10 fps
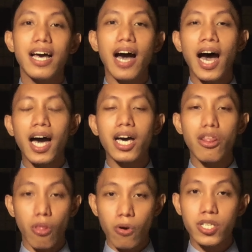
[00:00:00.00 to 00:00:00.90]
uh,
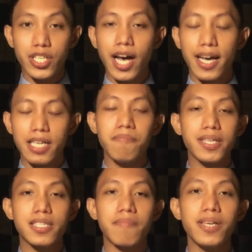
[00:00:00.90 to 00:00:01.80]
raw siya.
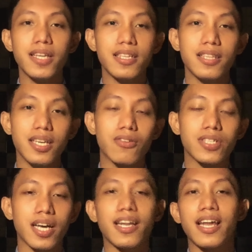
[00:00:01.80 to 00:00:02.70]
Ibig sabihin, hindi ko
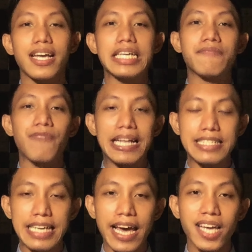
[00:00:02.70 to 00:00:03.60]
siya lalagyan ng
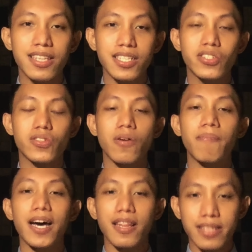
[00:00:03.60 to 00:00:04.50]
fancy edits, no?
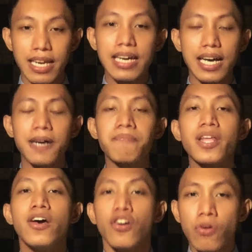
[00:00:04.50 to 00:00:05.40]
Para talagang
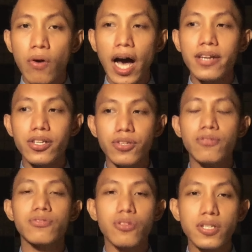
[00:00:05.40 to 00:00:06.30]
kung ano
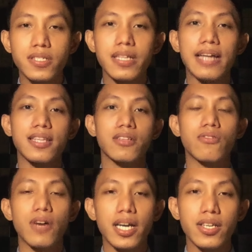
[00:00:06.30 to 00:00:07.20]
yung thoughts natin,
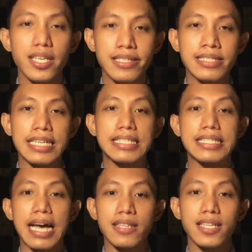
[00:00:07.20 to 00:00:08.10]
kung ano yung insights
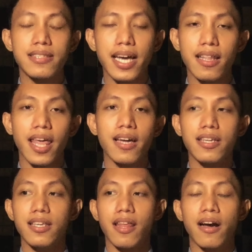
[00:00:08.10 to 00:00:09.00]
natin
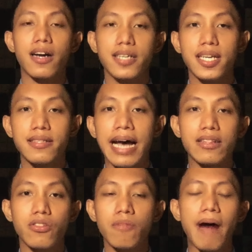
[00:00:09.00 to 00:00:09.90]
directly regarding
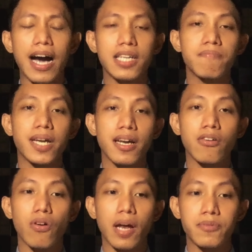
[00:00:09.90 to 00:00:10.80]
that, no? Bakit ba
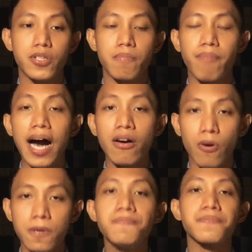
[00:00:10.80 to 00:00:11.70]
nag-collapse yung bangko?